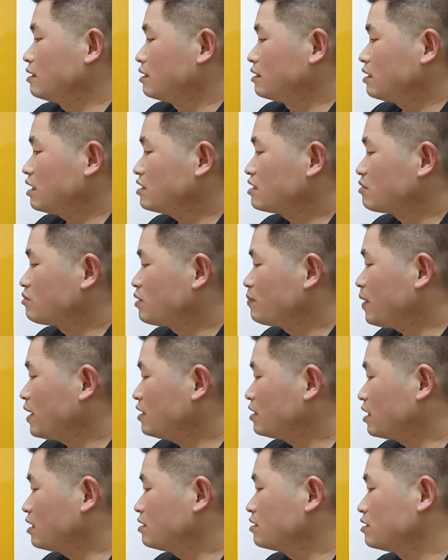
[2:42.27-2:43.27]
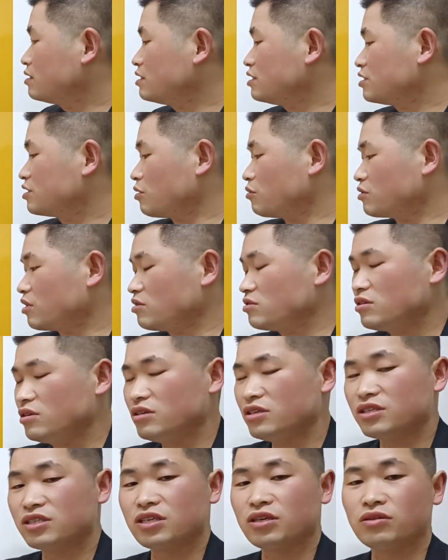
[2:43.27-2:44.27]
那怎么办呢？走到这
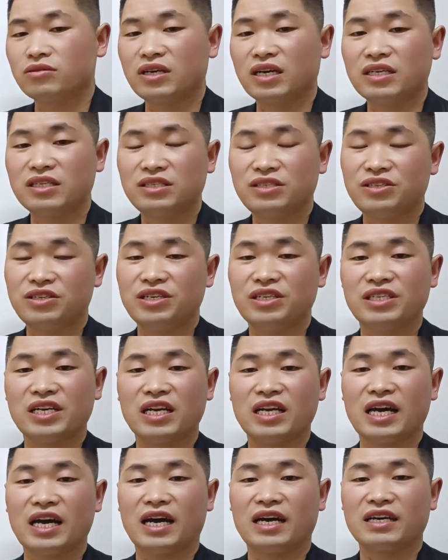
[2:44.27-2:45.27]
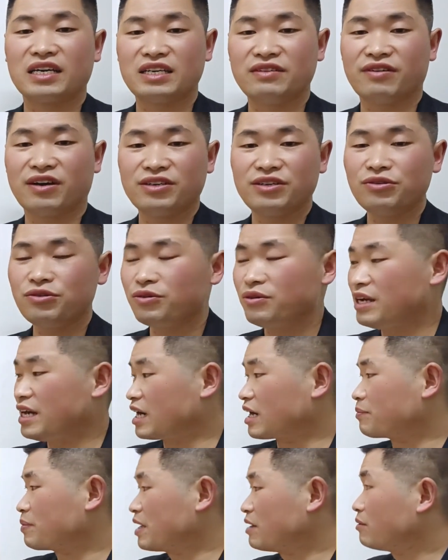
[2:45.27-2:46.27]
里之后呢，接下来啊，黑方又有
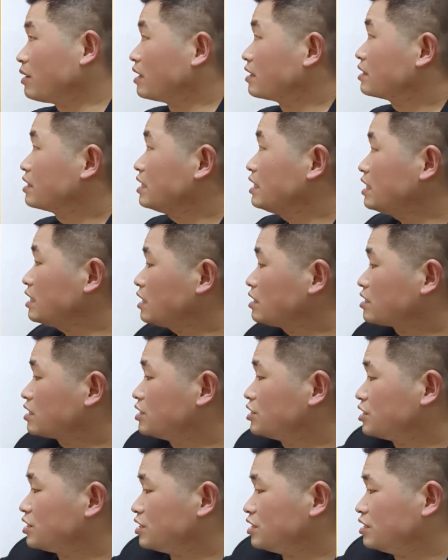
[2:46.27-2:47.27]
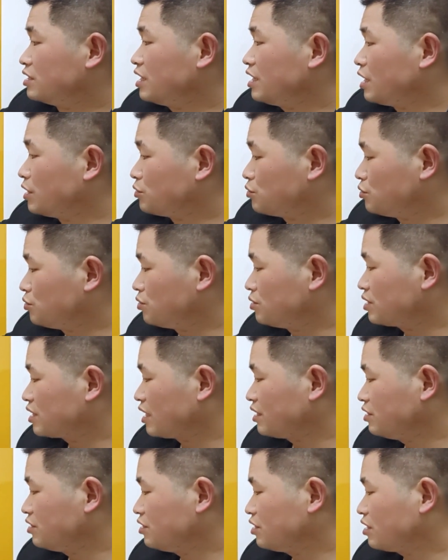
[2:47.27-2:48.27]
两个变化，第一个是直接居
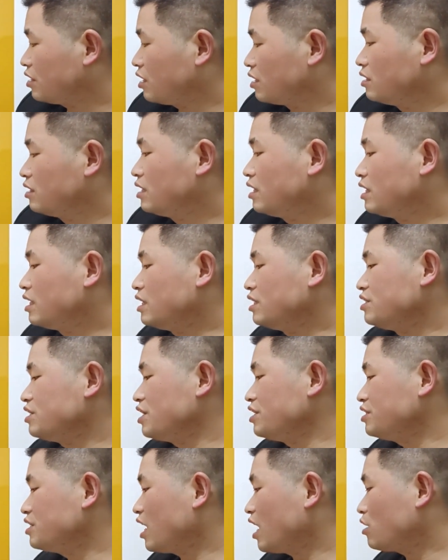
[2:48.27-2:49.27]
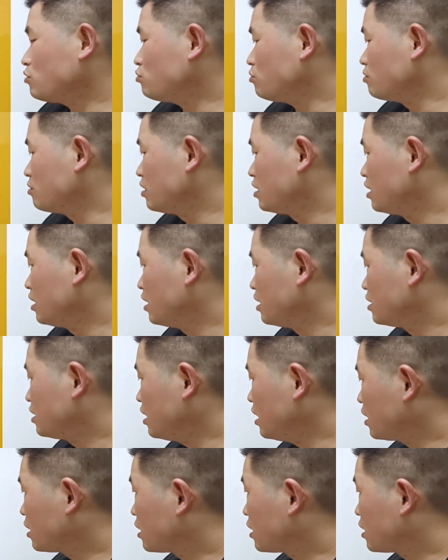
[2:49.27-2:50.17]
三进二，先压住；第二